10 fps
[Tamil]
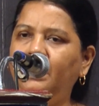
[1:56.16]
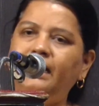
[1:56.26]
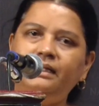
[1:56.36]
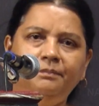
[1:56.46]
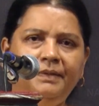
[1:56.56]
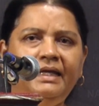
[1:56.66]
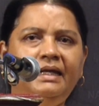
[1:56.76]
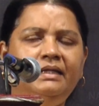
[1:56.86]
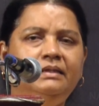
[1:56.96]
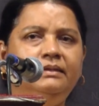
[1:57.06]
அதை
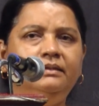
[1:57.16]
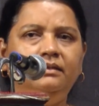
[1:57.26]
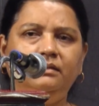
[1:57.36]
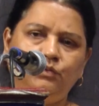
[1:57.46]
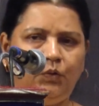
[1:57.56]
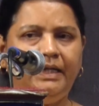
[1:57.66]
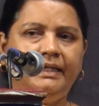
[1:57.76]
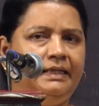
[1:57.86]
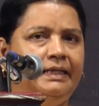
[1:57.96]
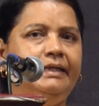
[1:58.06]
மீறி இது
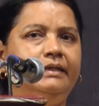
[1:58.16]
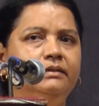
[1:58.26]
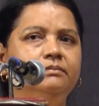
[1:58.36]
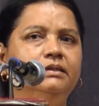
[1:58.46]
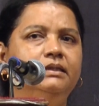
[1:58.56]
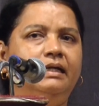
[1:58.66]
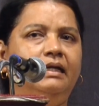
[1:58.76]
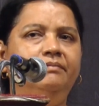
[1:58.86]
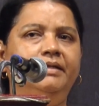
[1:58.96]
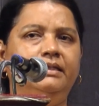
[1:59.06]
சொல்லாங்க நிறைய இது வந்து
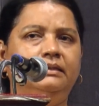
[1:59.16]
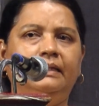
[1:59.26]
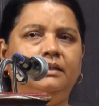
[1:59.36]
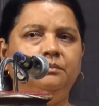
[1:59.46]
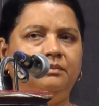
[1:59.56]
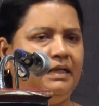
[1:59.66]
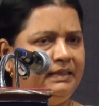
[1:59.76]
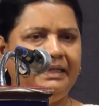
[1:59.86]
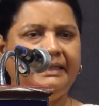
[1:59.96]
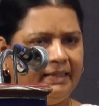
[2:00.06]
கல்வி தரம்
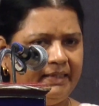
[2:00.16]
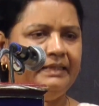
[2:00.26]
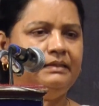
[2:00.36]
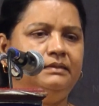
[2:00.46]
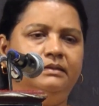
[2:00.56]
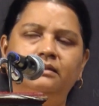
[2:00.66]
அதெல்லாம் கிடையாது